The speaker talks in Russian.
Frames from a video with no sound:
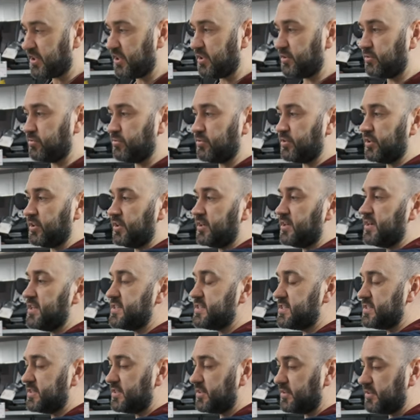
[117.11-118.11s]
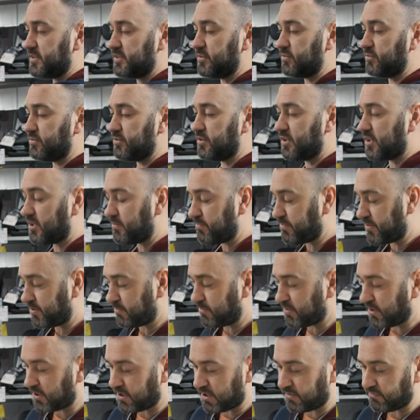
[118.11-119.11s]
которая гасит энергию удара при
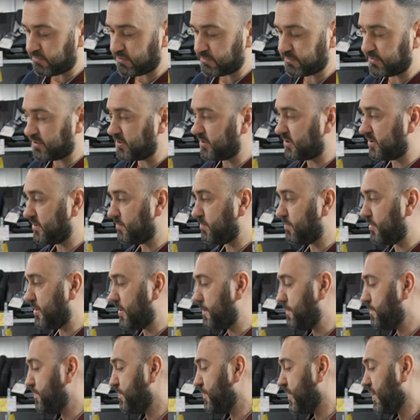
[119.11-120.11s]
боковом ДТП.